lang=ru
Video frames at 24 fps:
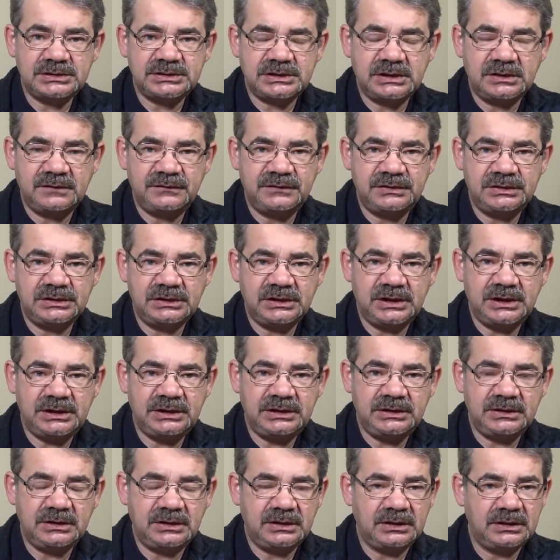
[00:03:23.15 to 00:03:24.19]
Ставьте
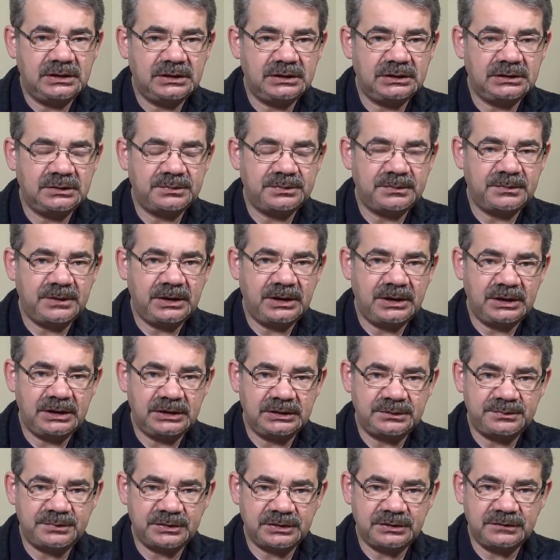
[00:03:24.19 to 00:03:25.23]
лайки, это
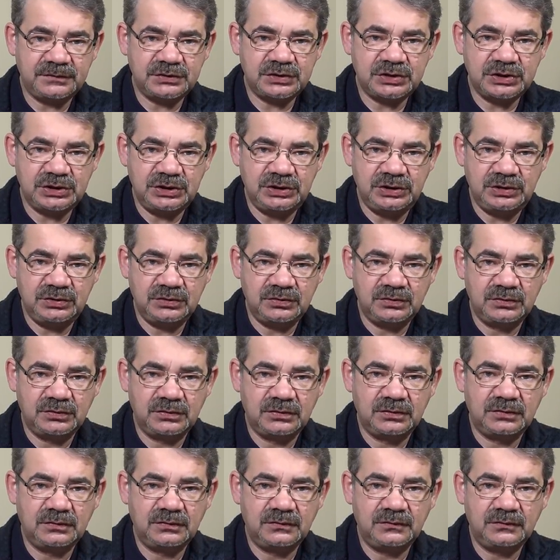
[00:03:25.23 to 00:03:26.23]
помогает продвижению